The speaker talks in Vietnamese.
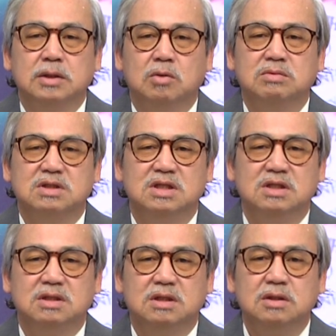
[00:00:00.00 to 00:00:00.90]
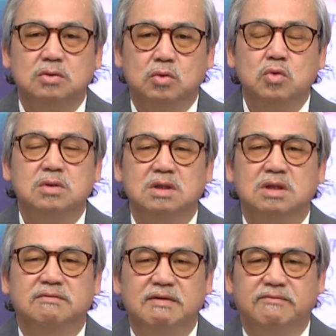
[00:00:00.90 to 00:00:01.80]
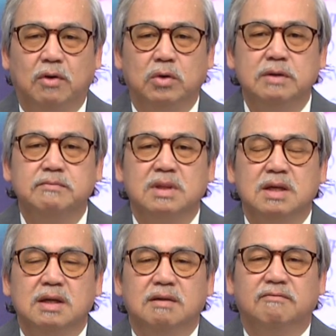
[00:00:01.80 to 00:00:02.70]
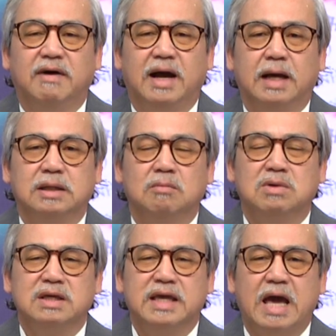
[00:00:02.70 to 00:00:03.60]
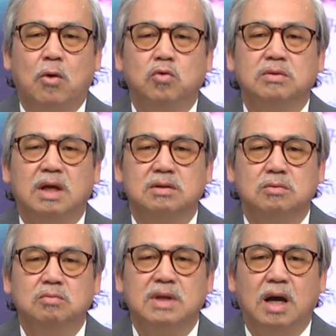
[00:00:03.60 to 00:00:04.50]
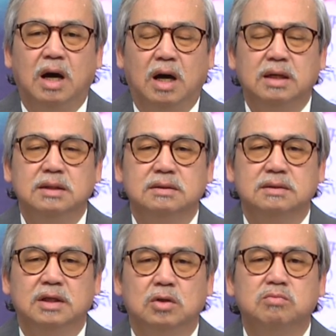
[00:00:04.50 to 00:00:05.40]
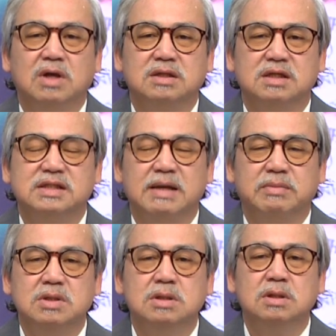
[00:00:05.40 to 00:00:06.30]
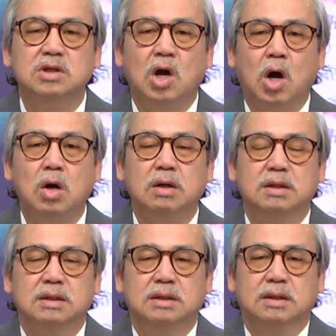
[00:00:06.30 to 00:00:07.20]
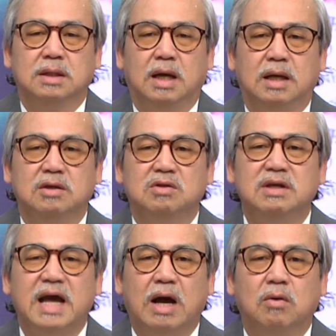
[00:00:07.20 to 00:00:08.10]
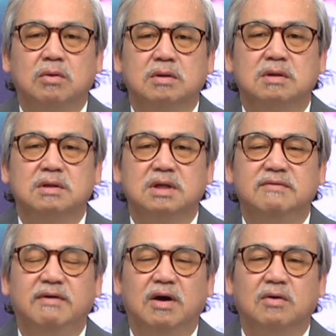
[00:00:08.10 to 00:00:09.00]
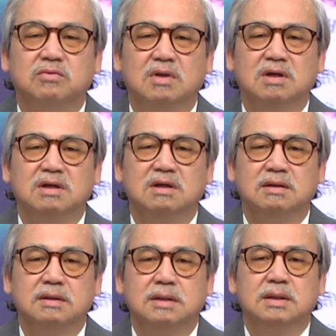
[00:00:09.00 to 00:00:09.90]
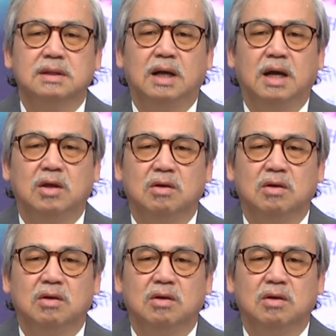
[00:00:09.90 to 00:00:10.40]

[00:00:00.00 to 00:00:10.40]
chúng ta xin chích thuốc ngừa viêm phổi và trong căn nhà của chúng ta chúng ta ở đó thì chúng ta sẽ xem cái hướng gió à, như thế nào đi vào từng à,